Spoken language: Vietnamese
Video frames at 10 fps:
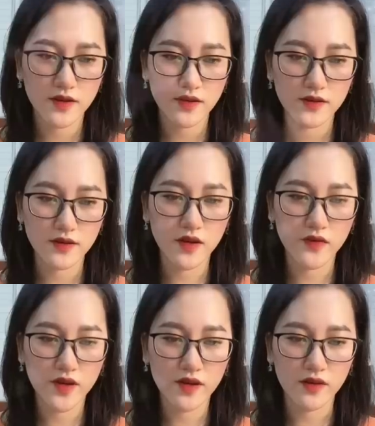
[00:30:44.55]
từ ngưng
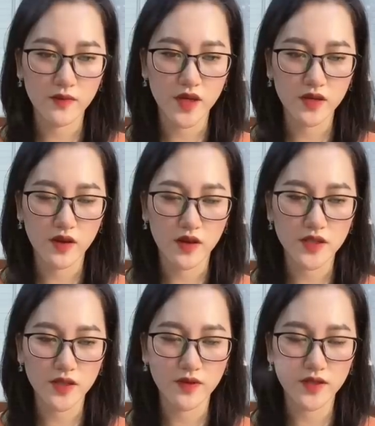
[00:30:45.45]
viên lười biếng nói
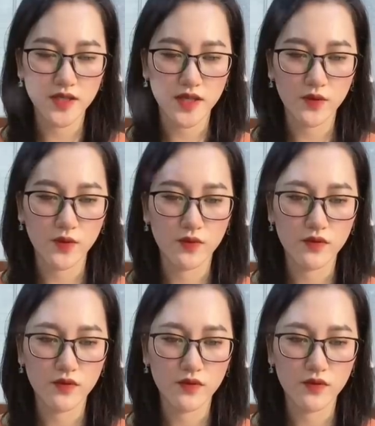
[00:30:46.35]
trong cơn say ngủ